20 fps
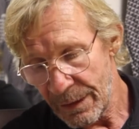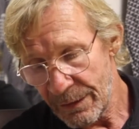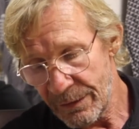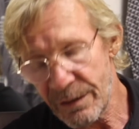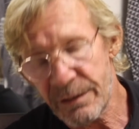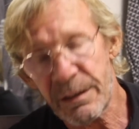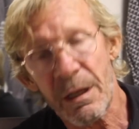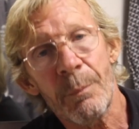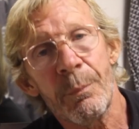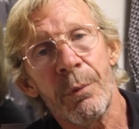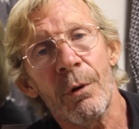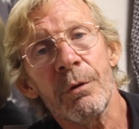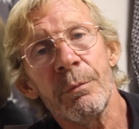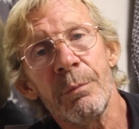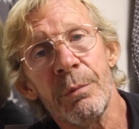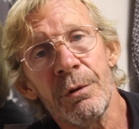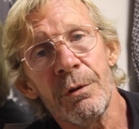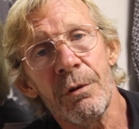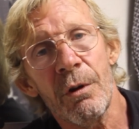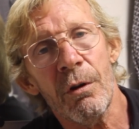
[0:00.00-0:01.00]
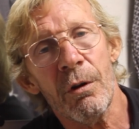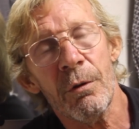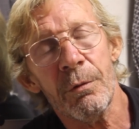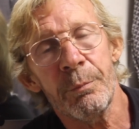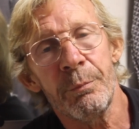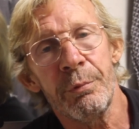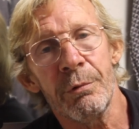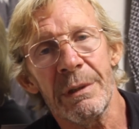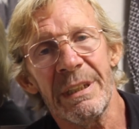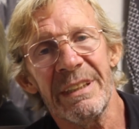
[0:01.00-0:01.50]
un porte-bonheur
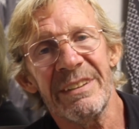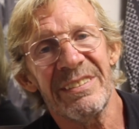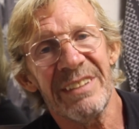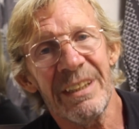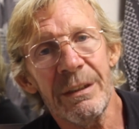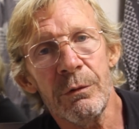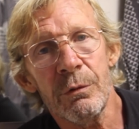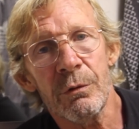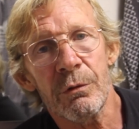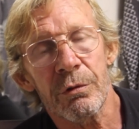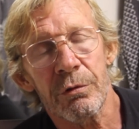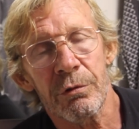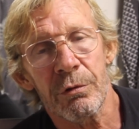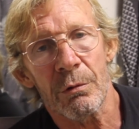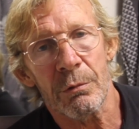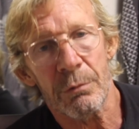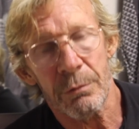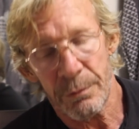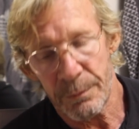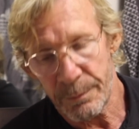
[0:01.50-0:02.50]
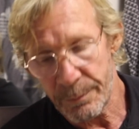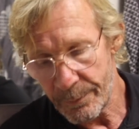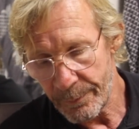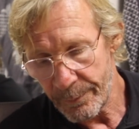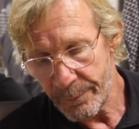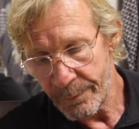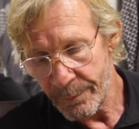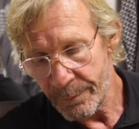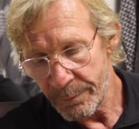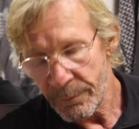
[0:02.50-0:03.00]
pour la séduction.
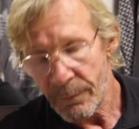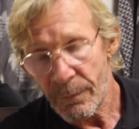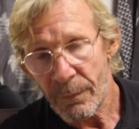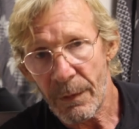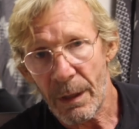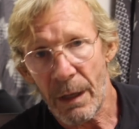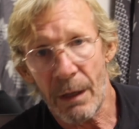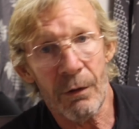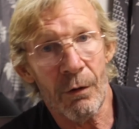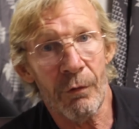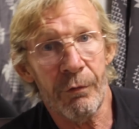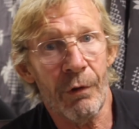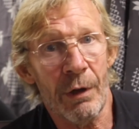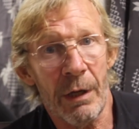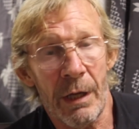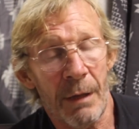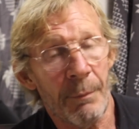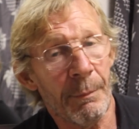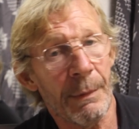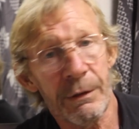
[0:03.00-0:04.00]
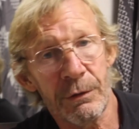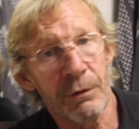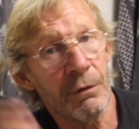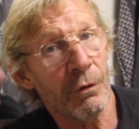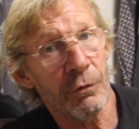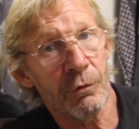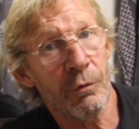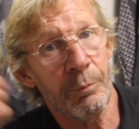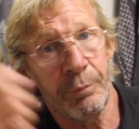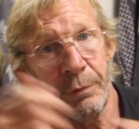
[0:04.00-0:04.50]
Alors voilà,
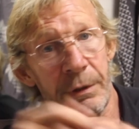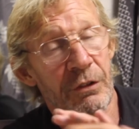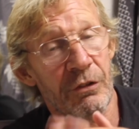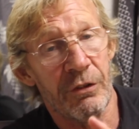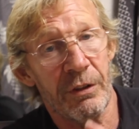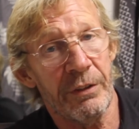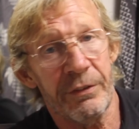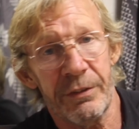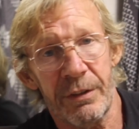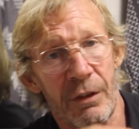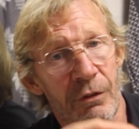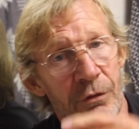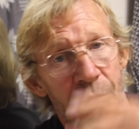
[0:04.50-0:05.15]
maintenant depuis que j'ai ça,